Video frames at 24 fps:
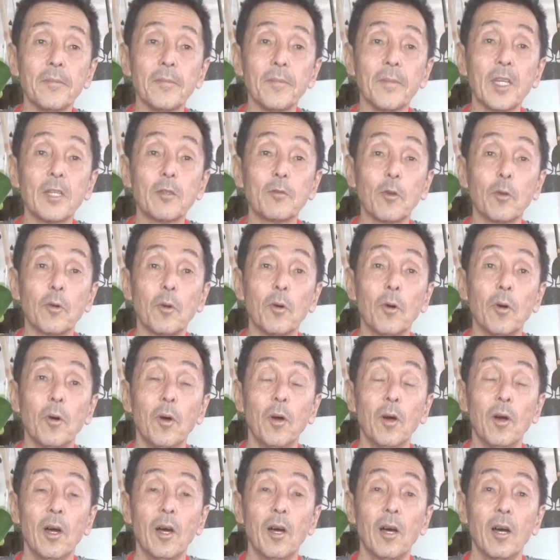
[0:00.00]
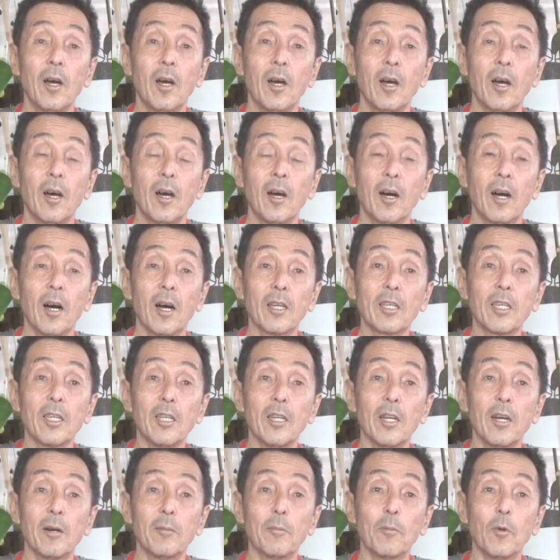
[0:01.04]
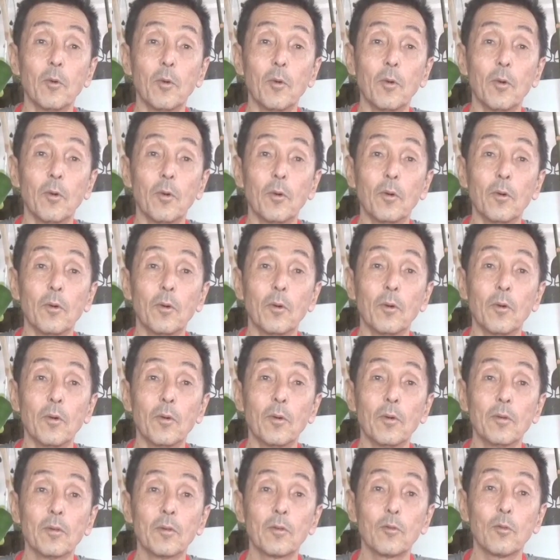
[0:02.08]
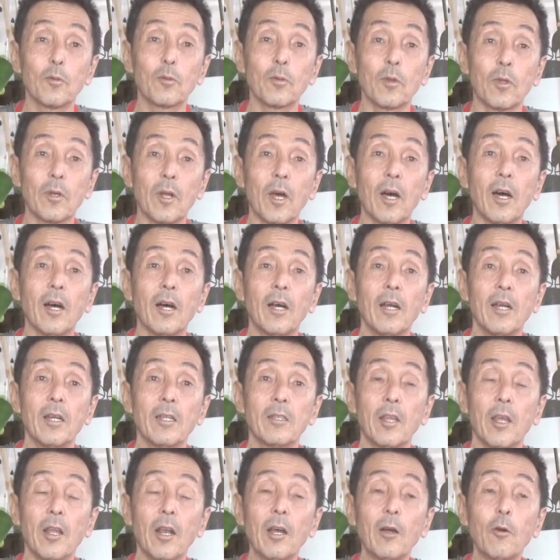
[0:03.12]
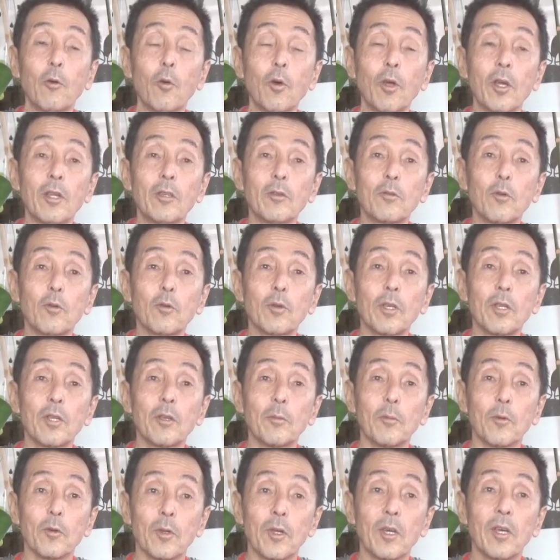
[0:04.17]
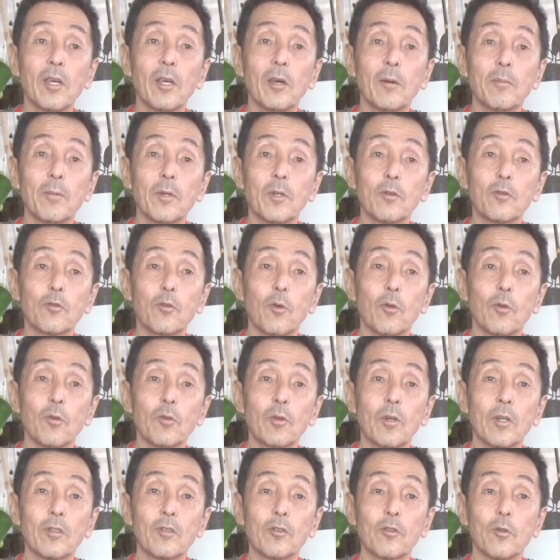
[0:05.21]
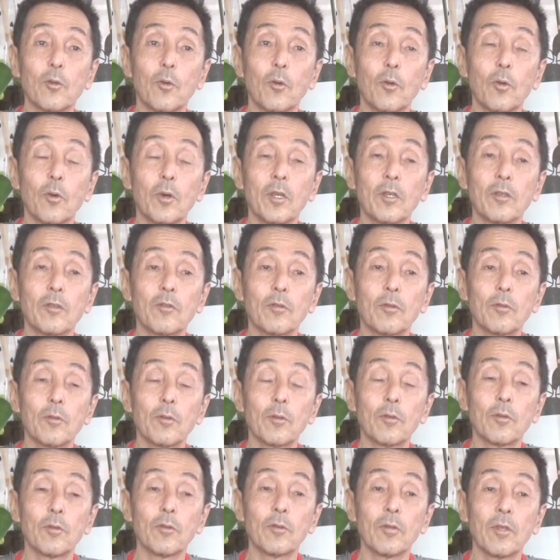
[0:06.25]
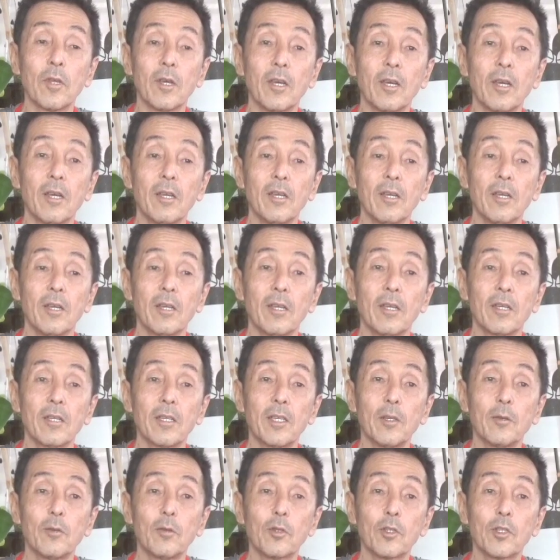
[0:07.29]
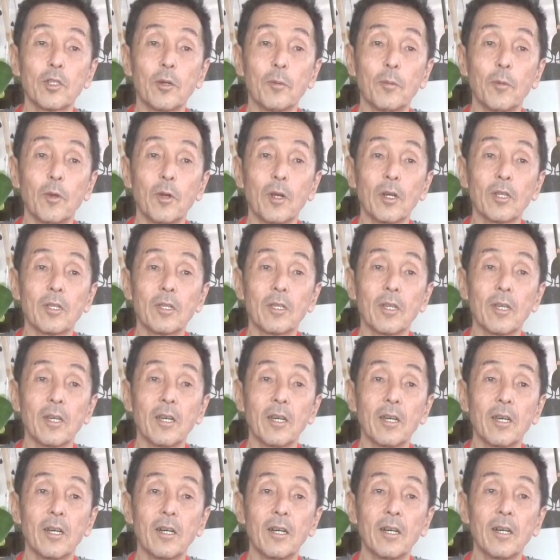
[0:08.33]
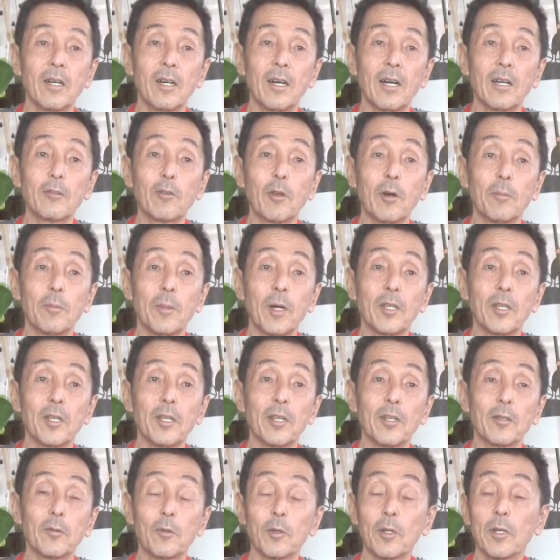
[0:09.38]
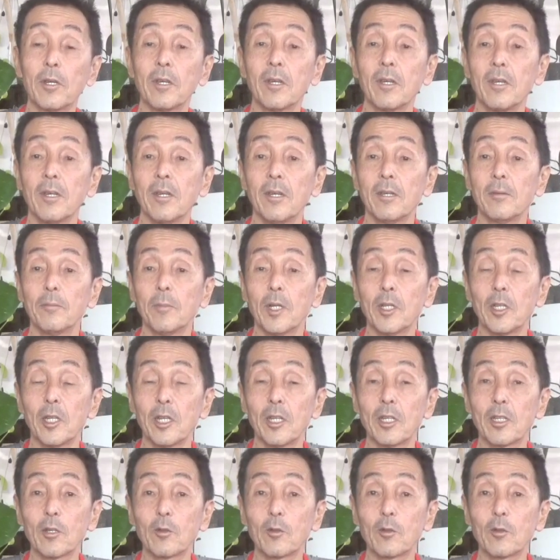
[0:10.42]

でそのアキラもそうだな、寺子屋の時にもね、やっぱりそういう活動を応援するって言って寄付してもらって、あとはマニラのね、マニラい